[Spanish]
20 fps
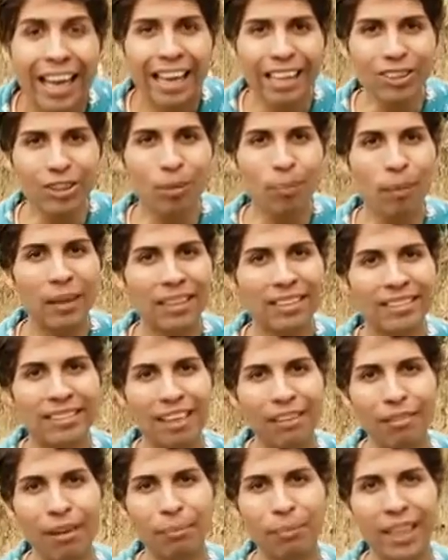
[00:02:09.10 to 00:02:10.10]
Eso
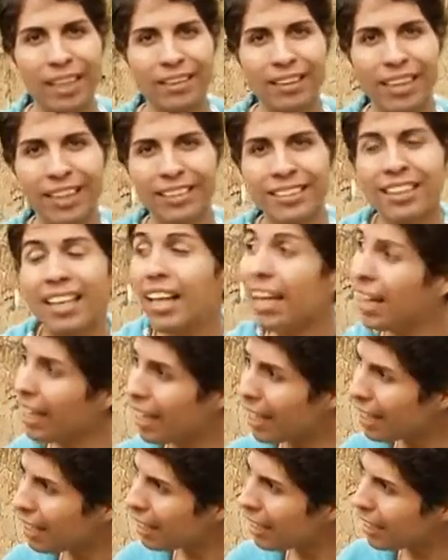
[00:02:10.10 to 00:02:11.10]
pensaba mientras
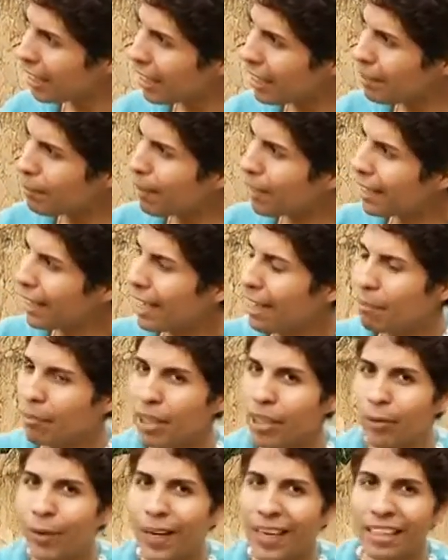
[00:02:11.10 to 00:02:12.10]
iba de
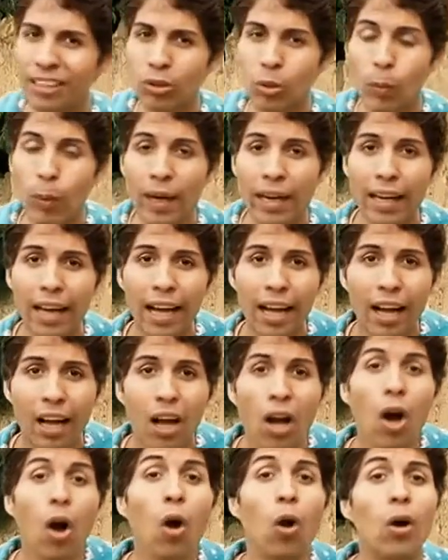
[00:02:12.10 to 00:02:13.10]
camino a la escuela
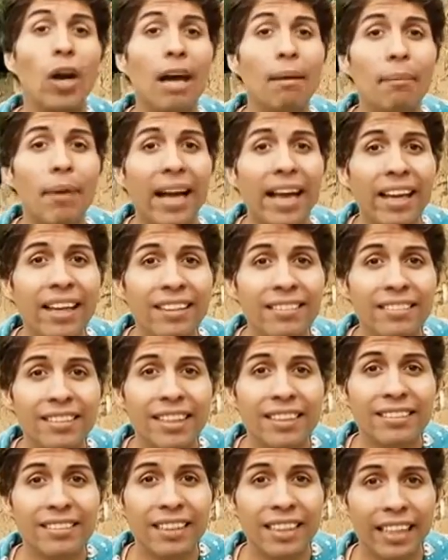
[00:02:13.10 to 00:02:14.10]
o la
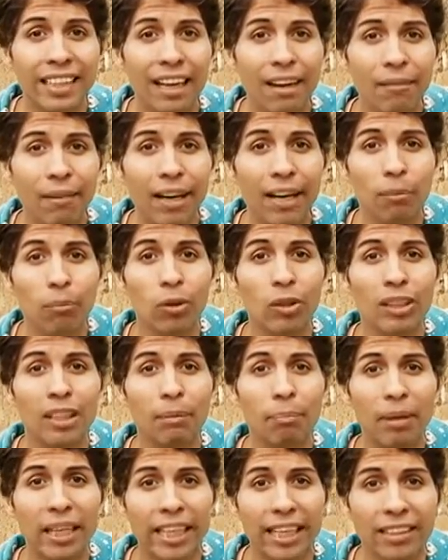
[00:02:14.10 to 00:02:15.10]
maestra enseñaba la
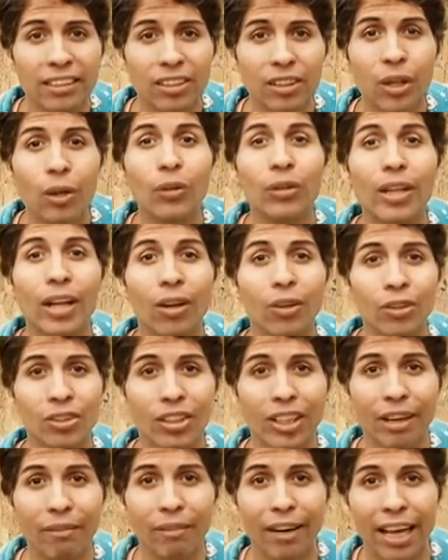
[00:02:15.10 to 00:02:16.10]
multiplicación de
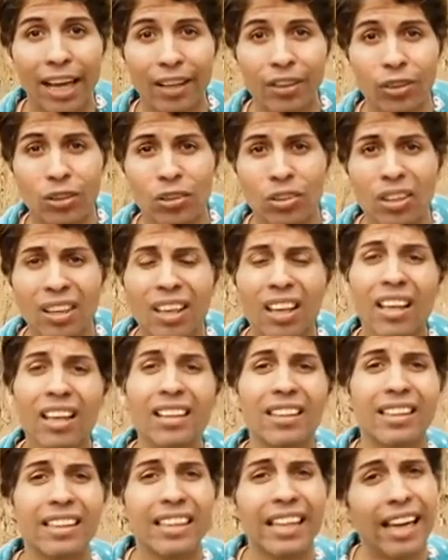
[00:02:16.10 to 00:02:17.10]
los quebrados.
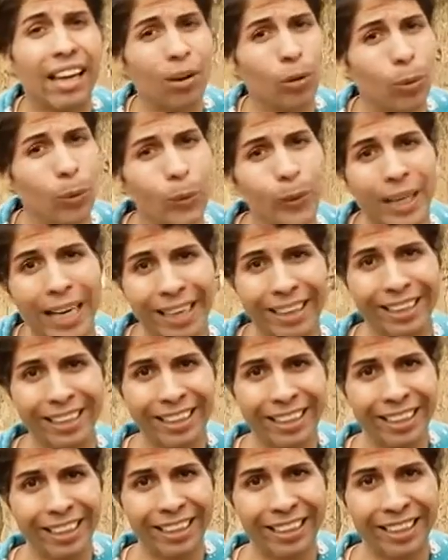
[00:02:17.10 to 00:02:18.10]
De una
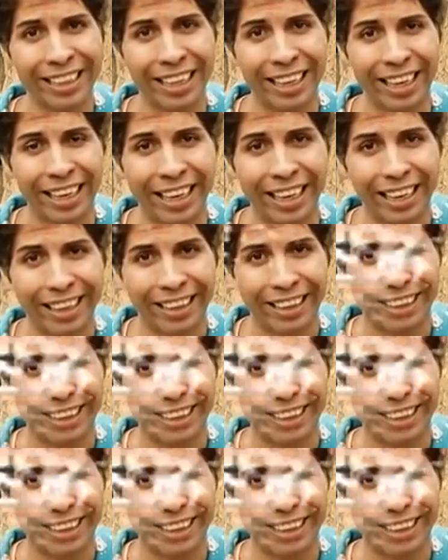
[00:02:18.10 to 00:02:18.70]
niña.